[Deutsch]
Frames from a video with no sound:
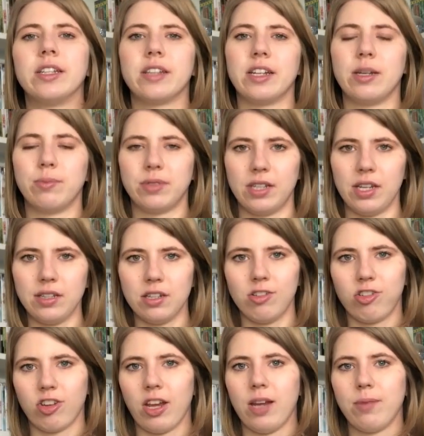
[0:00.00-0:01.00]
seit dem sehr,
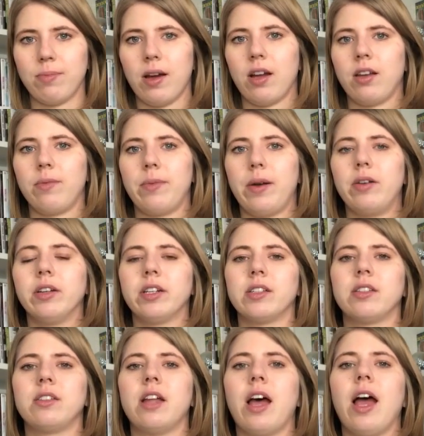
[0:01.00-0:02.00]
sehr streitbaren
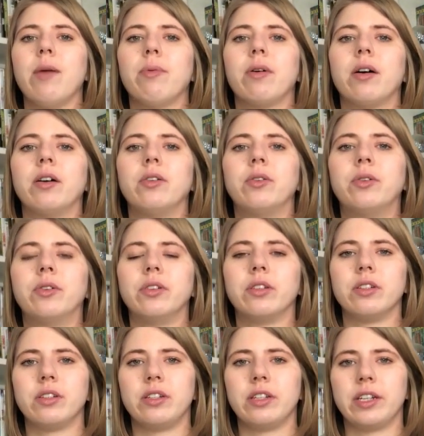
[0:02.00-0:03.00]
American Sniper
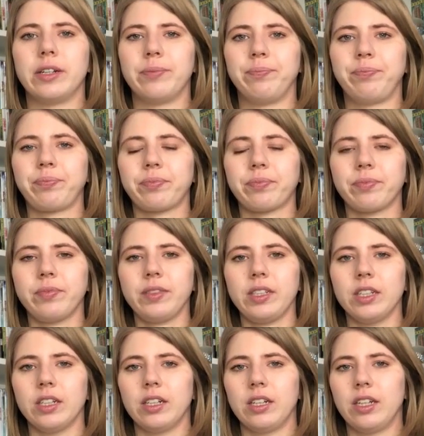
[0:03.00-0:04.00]
und ähm,
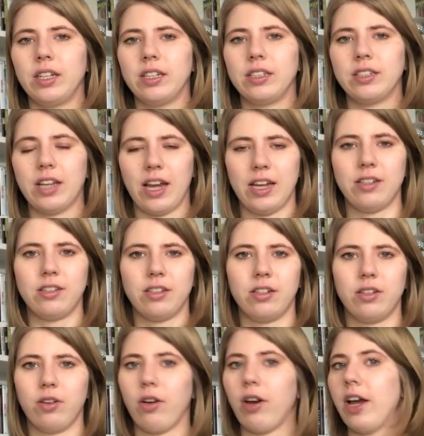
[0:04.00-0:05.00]
seit
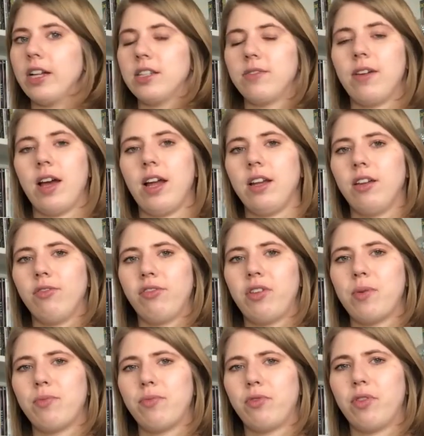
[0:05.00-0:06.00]
äh, noch ein, zwei anderen
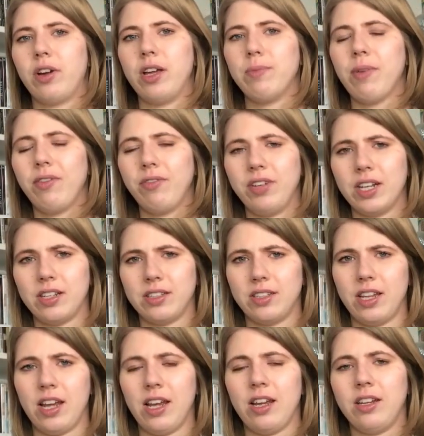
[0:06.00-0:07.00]
Filmen, wo er immer wieder
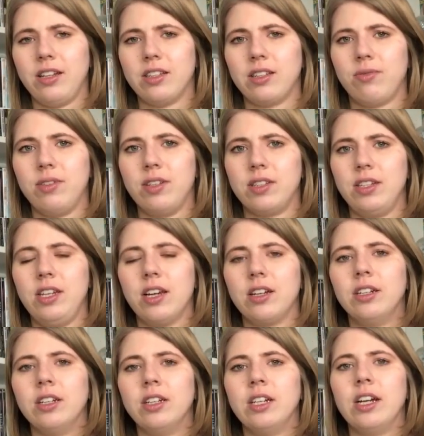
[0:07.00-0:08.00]
sehr ins
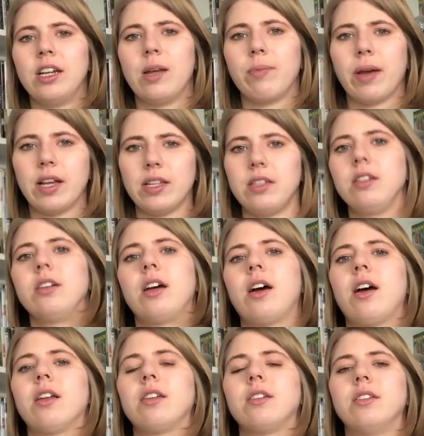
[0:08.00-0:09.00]
Visier der Presse
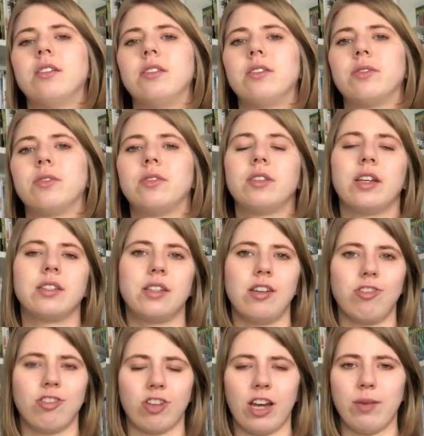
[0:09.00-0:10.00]
geraten ist und da
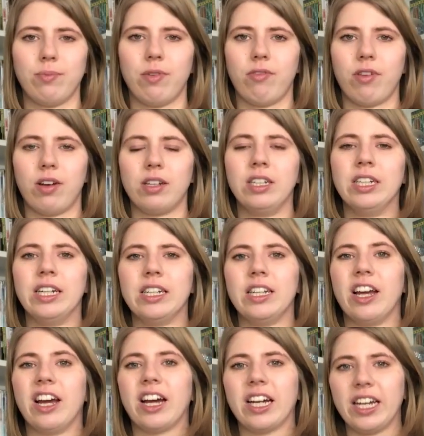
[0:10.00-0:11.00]
sehr streitbar war,
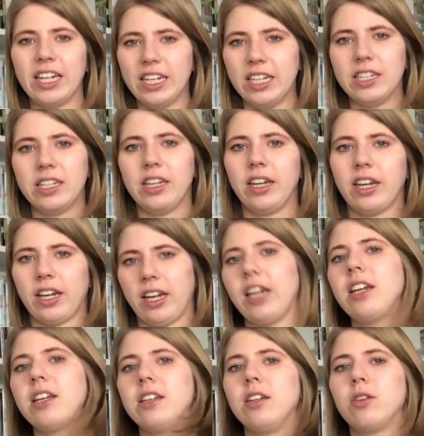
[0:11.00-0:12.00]
der richtig,
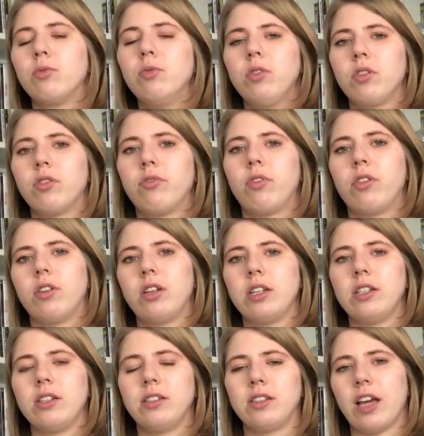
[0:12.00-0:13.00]
richtig gut
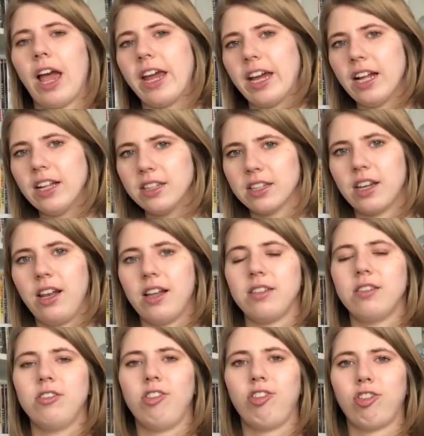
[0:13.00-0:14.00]
geworden ist. Ein ganz
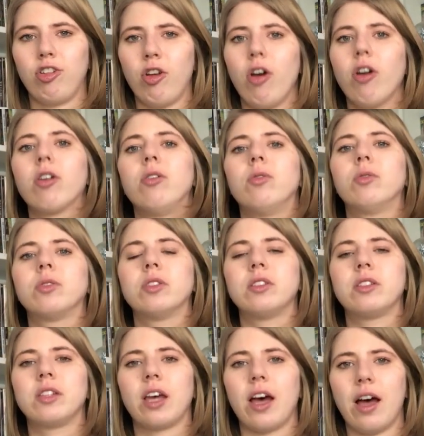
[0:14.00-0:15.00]
klassisch
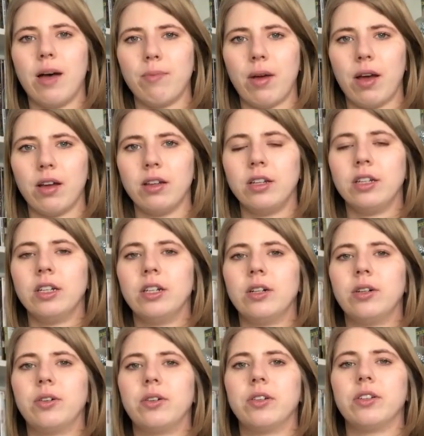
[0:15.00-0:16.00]
schnörkelloses Drama
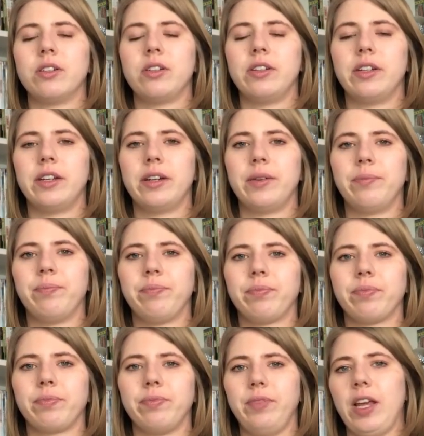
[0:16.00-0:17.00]
und
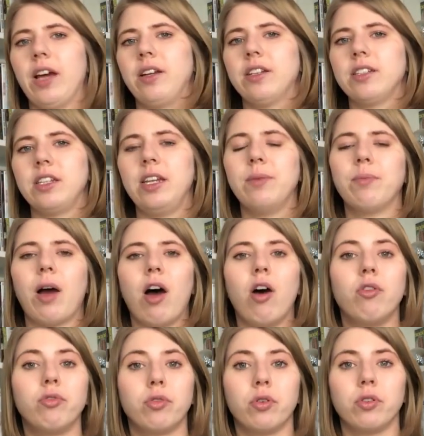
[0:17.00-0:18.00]
ähm, ja, das eben
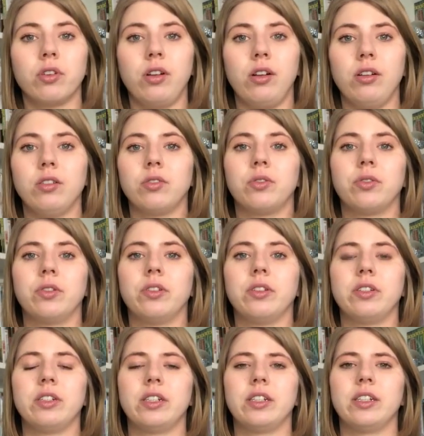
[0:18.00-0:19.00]
aufrüttelt
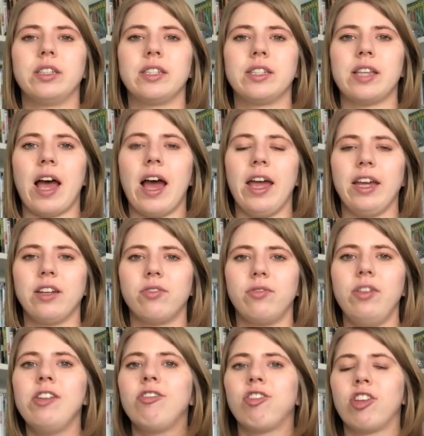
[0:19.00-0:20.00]
und äh, zeigt,
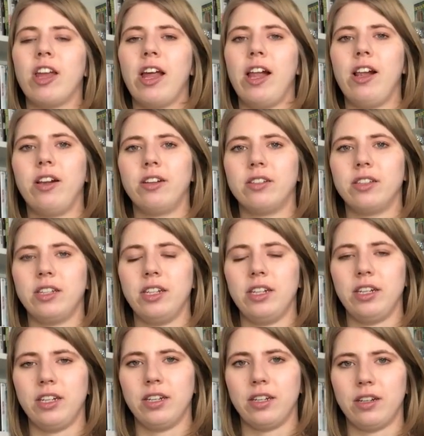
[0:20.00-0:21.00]
wie schnell
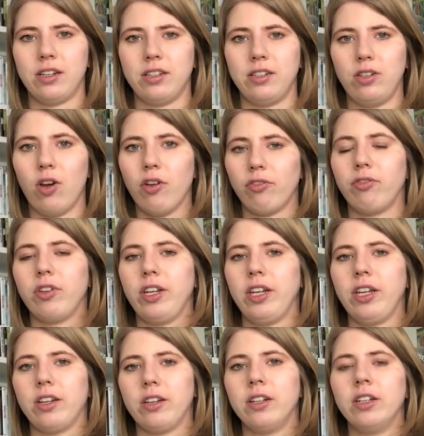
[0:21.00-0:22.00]
sich äh, die
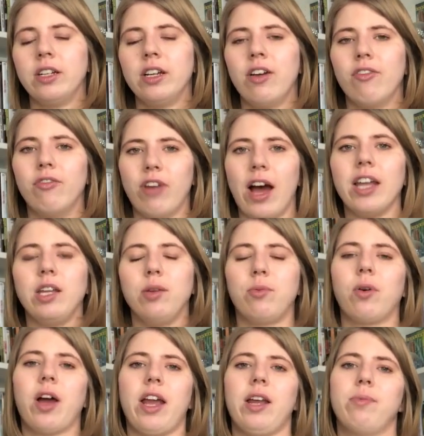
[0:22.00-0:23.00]
öffentliche
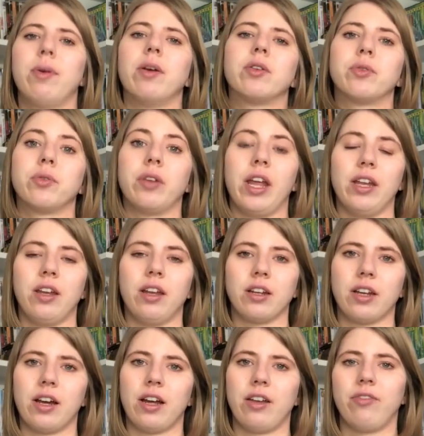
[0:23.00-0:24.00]
Wahrnehmung einer Person
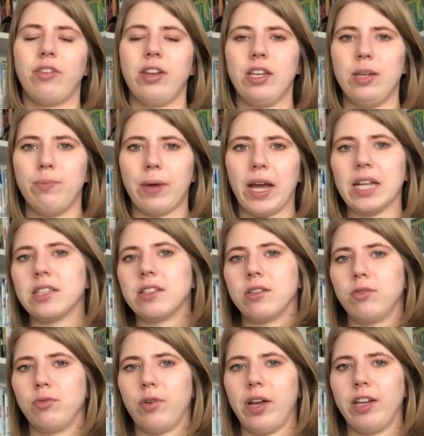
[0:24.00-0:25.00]
ändern kann, wenn die
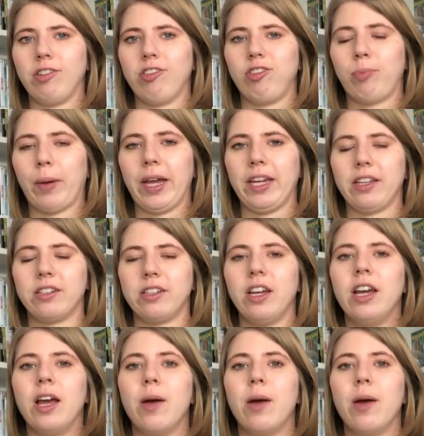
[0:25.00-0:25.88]
Presse nur entsprechend